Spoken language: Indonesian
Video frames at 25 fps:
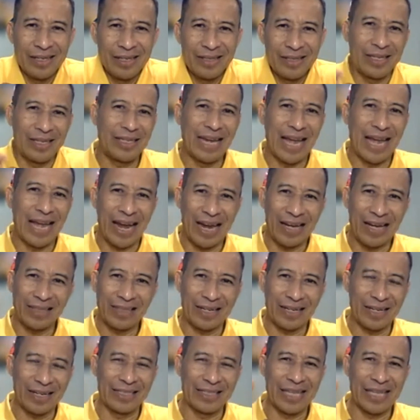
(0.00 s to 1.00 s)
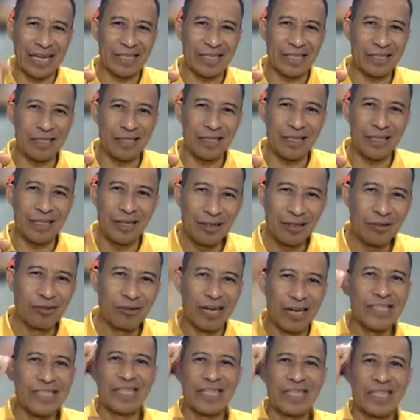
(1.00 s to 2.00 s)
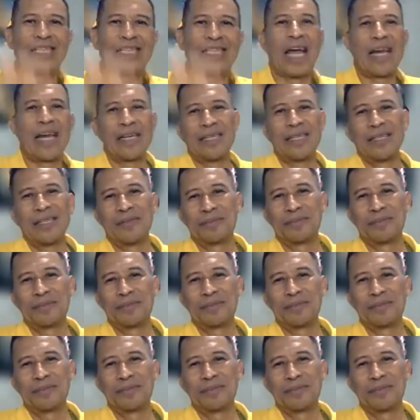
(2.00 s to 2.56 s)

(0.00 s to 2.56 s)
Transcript: tidak akan terdeteksi oleh sidik jari.